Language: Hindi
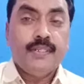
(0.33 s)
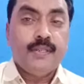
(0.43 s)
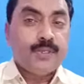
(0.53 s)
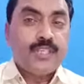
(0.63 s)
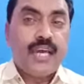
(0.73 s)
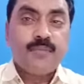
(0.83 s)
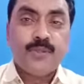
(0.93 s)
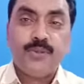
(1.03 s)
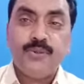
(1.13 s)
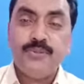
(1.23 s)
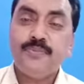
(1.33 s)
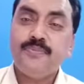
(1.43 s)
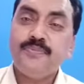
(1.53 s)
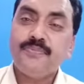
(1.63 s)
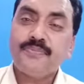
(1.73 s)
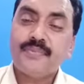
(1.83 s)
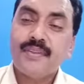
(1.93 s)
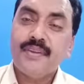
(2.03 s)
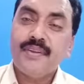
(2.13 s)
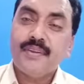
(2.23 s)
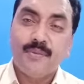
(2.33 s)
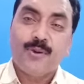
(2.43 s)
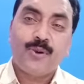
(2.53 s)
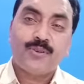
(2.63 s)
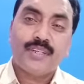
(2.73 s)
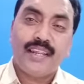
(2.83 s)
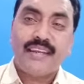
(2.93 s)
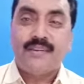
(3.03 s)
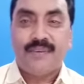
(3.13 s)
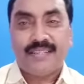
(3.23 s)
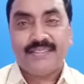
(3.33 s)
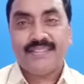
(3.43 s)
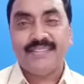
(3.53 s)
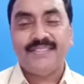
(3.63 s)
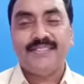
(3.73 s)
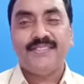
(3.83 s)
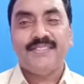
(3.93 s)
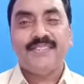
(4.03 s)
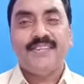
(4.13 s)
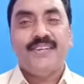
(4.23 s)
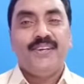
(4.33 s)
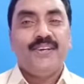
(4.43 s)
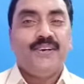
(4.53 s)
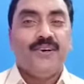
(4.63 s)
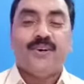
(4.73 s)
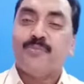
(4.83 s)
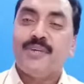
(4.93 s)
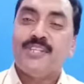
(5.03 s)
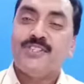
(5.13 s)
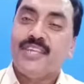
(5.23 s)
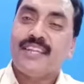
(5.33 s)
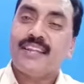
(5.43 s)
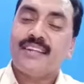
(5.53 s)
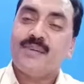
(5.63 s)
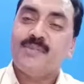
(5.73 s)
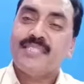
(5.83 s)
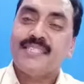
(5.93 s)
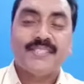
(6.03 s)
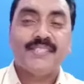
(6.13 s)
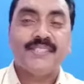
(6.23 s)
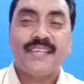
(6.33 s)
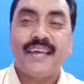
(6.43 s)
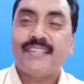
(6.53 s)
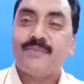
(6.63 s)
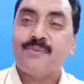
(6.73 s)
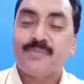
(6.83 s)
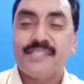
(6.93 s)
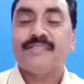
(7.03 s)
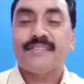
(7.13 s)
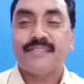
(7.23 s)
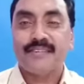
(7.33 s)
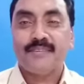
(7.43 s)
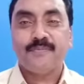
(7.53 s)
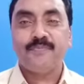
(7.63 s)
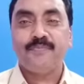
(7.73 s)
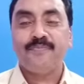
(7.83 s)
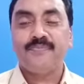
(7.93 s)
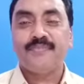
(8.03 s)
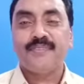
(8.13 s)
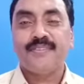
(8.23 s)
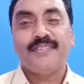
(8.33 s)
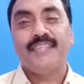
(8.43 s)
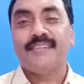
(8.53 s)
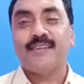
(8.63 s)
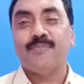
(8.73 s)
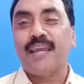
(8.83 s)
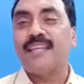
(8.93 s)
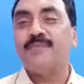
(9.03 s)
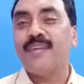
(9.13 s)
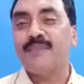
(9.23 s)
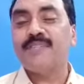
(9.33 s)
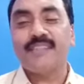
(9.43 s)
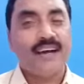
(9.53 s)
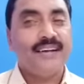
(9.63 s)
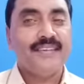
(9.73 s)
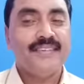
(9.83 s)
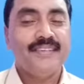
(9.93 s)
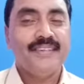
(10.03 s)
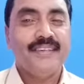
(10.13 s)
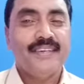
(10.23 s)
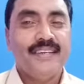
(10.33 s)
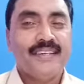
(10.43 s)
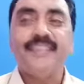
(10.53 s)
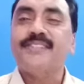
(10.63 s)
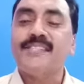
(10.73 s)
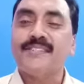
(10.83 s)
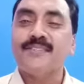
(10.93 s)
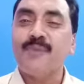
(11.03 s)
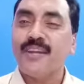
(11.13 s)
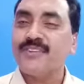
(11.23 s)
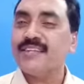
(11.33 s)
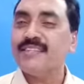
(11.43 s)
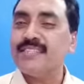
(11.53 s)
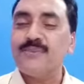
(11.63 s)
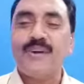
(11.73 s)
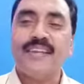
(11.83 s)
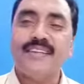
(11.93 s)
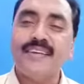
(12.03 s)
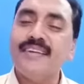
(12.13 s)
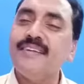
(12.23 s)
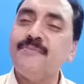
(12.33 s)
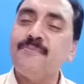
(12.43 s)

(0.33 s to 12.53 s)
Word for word: नमस्कार मित्रों मैं हूं डॉक्टर हरिनिवास और मेरे चैनल का नाम है संस्कृत साहित्य एवं संस्कृति जैसा कि पहले भी आपसे कहा कि संस्कृत भाषा की सेवा के लिए है